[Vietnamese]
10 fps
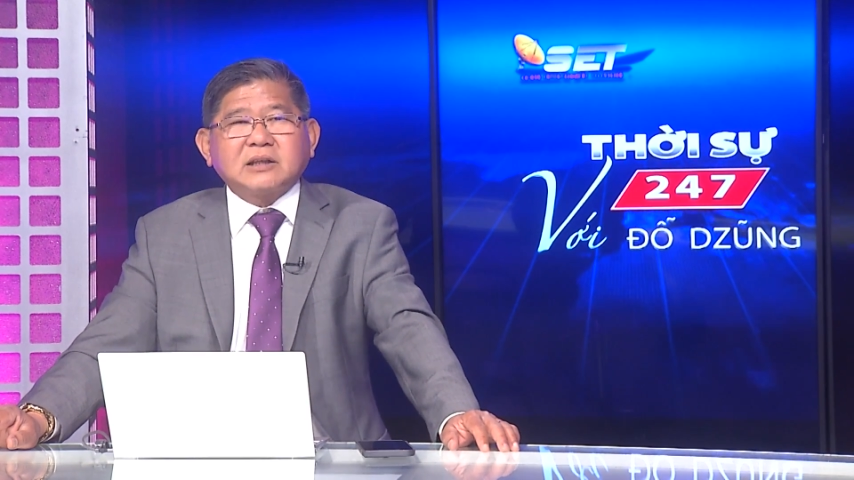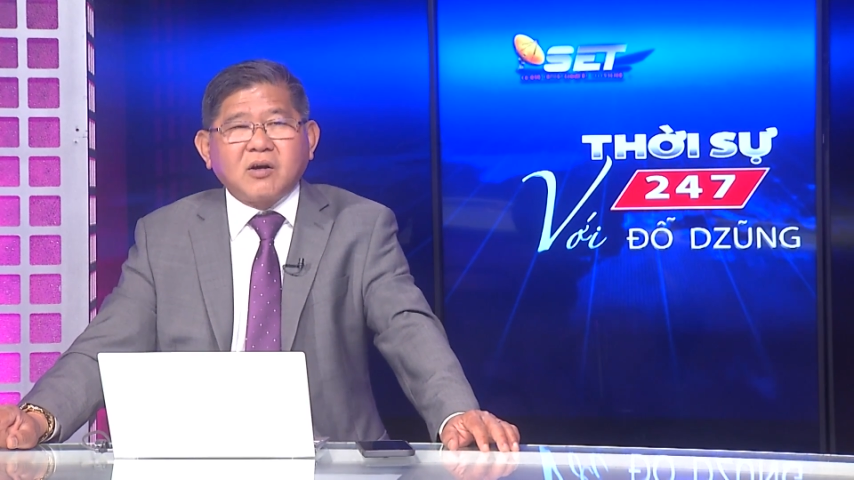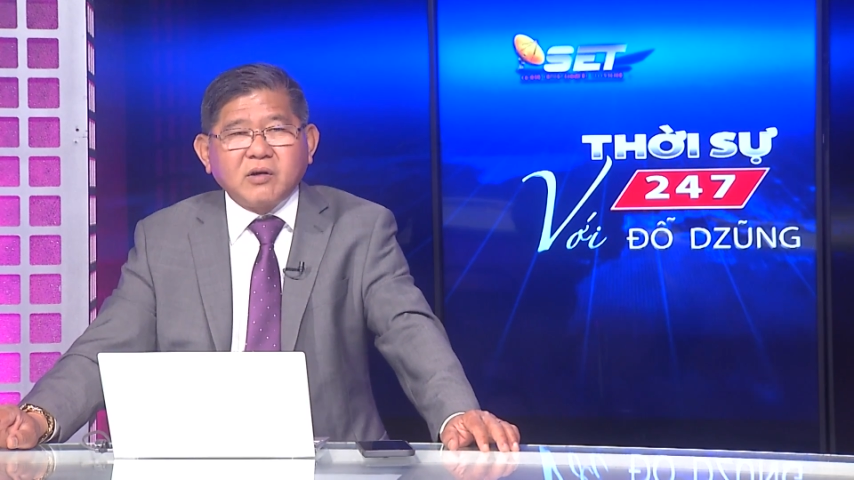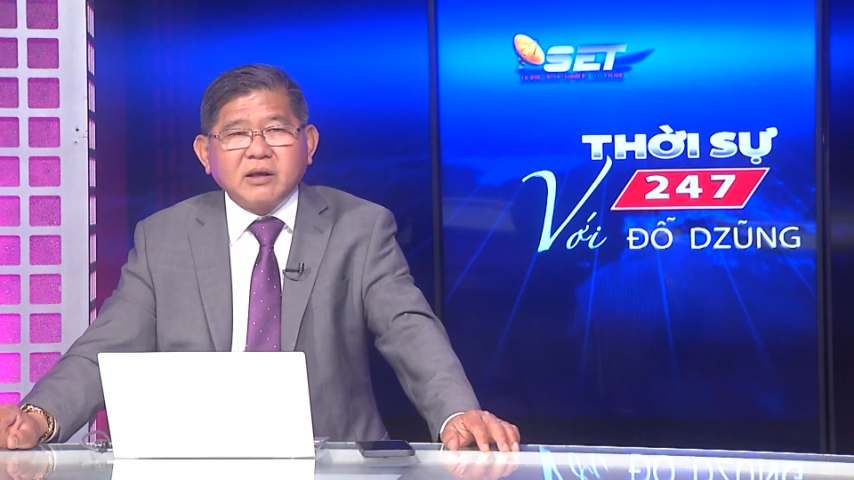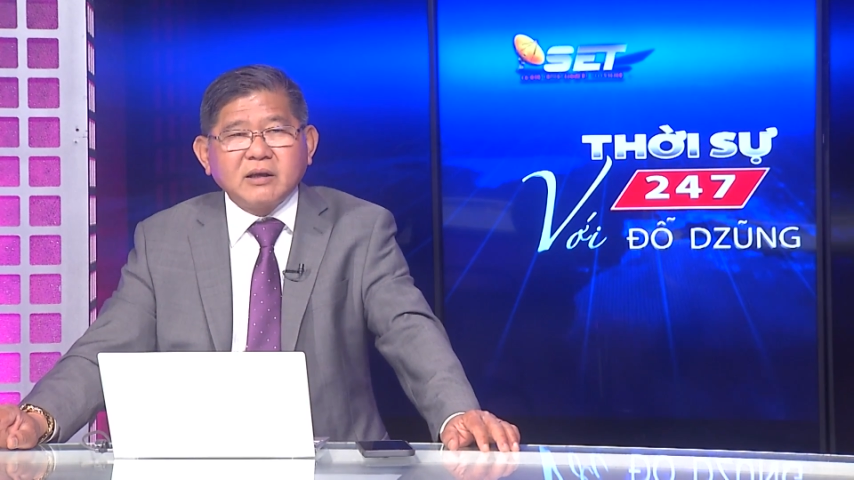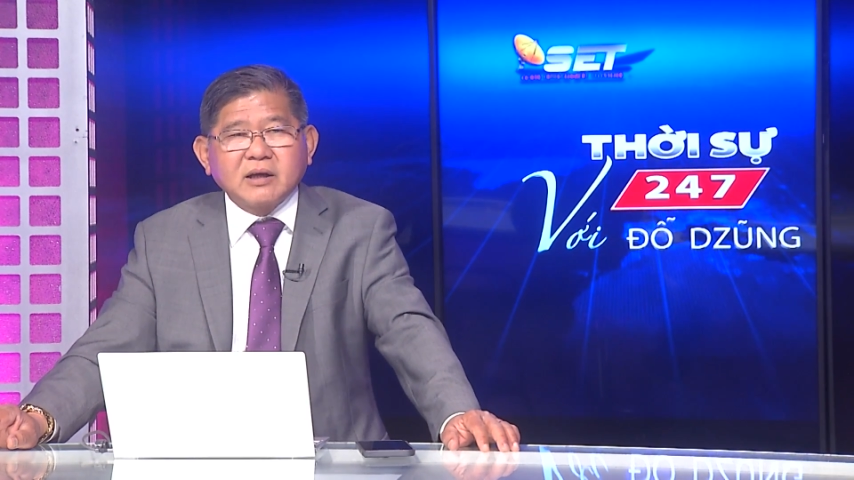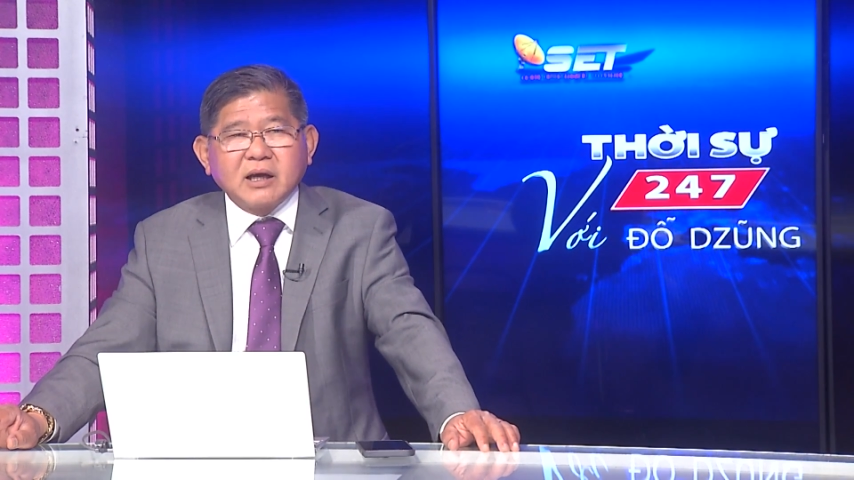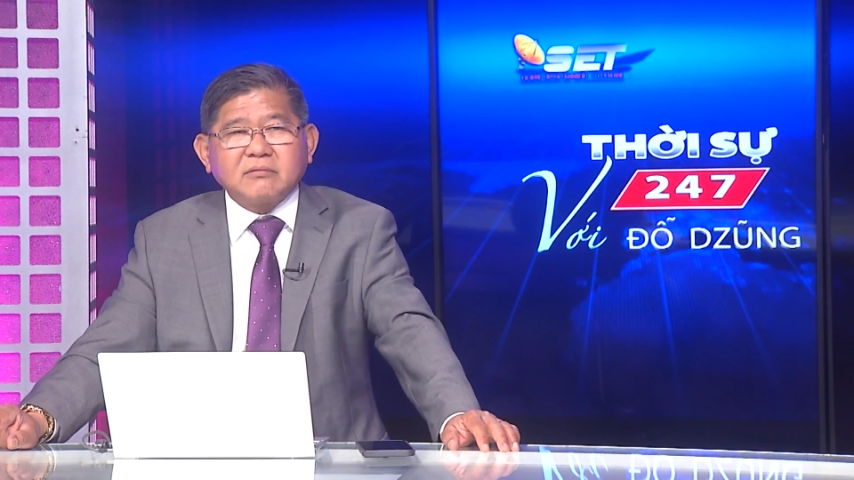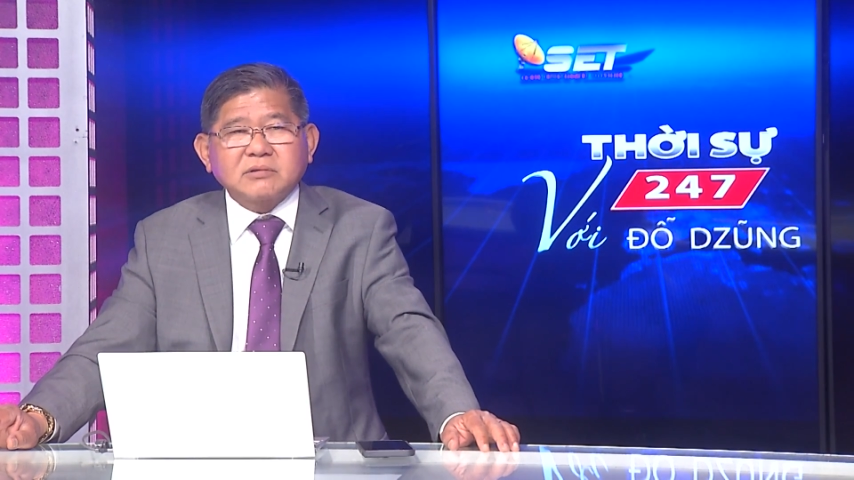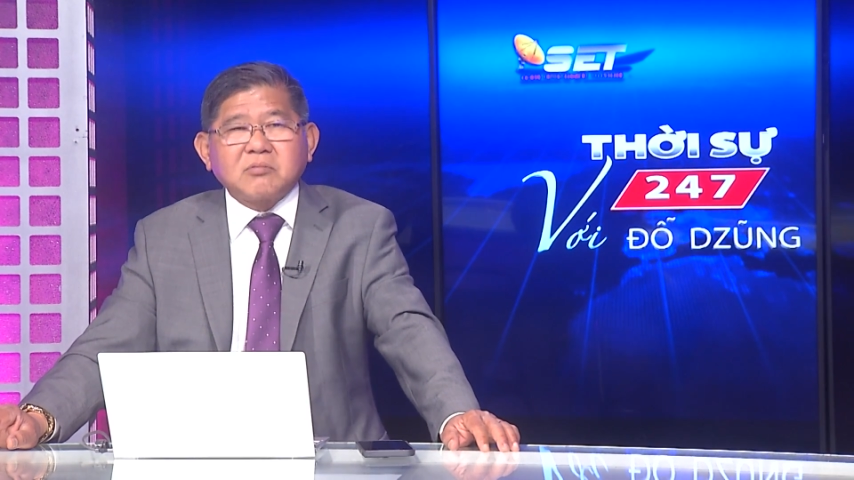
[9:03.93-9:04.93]
thôi,
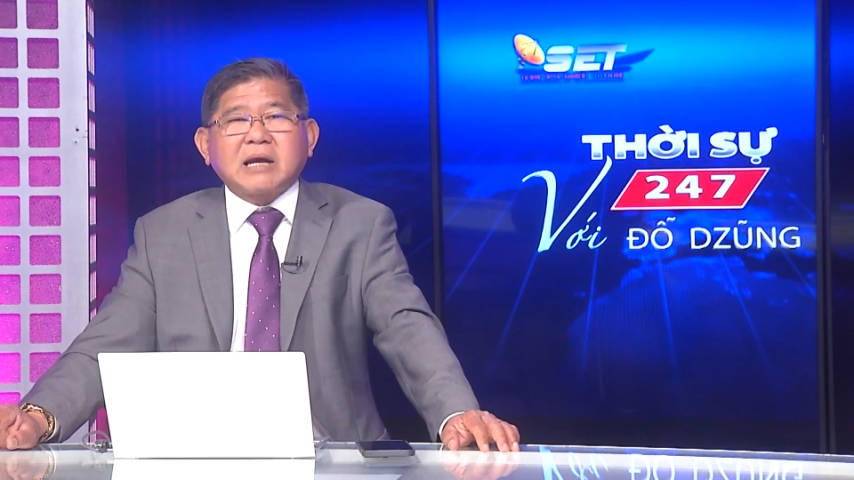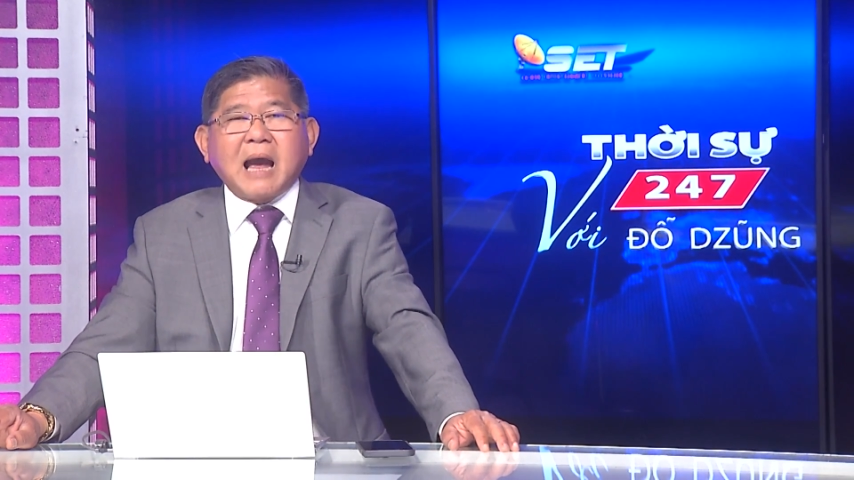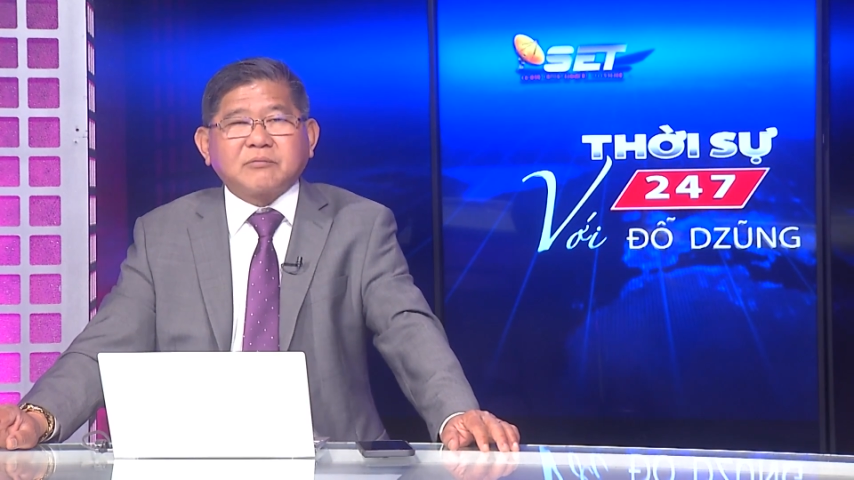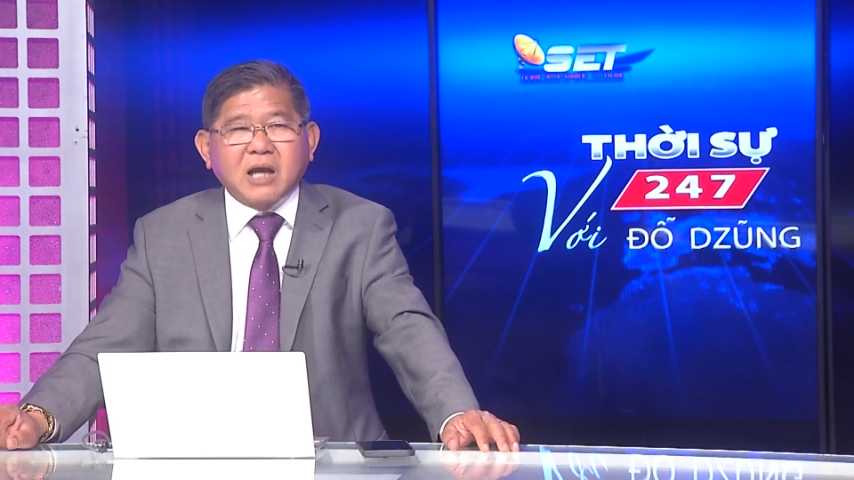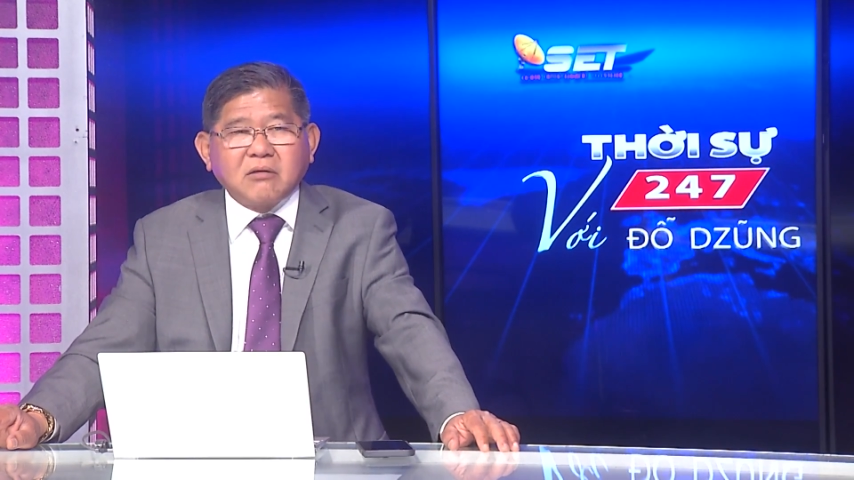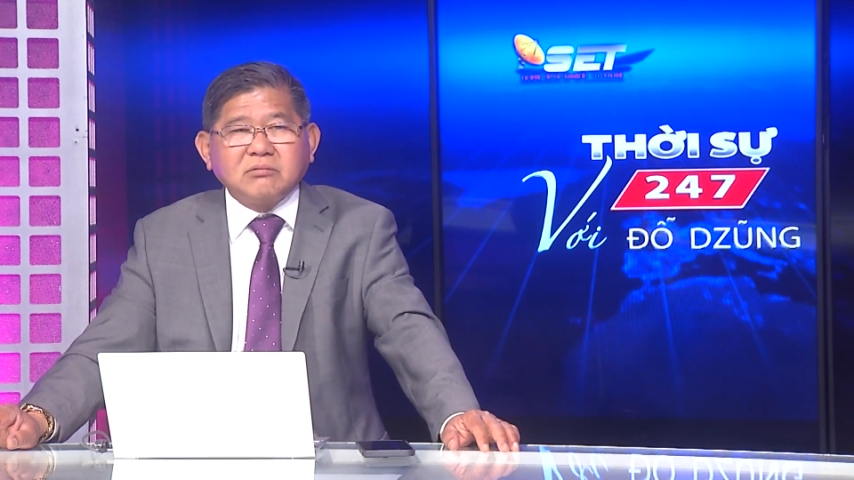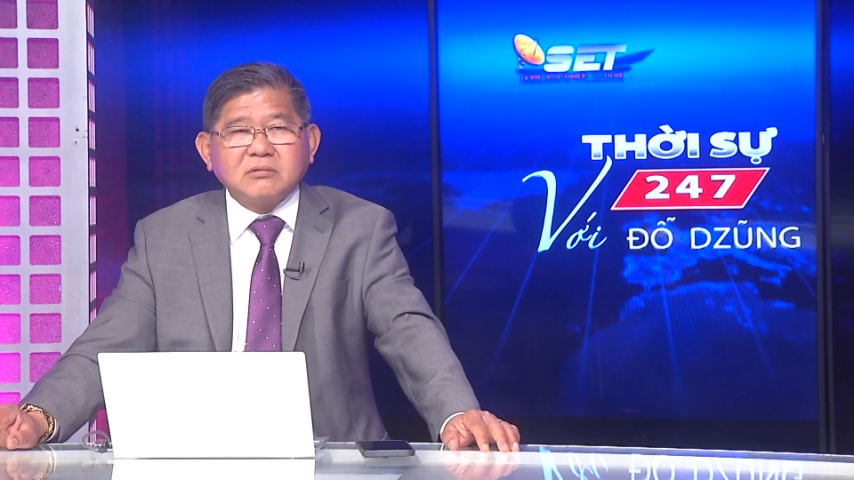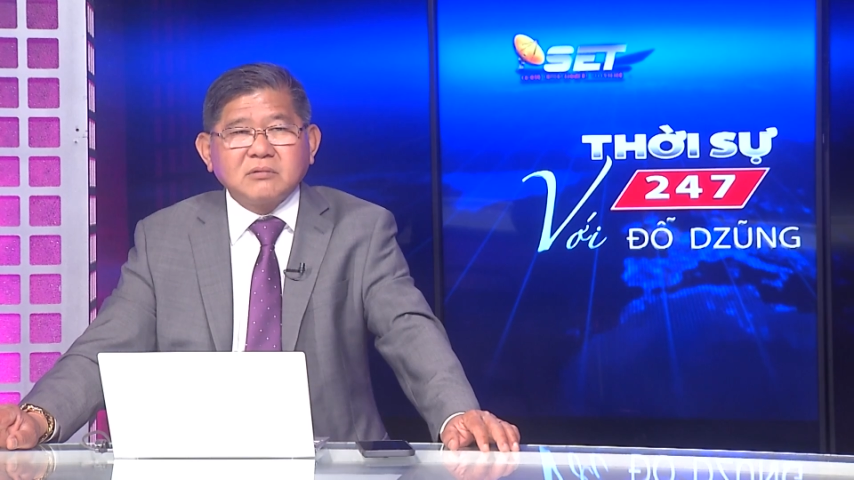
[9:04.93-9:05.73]
thông cảm cho ông.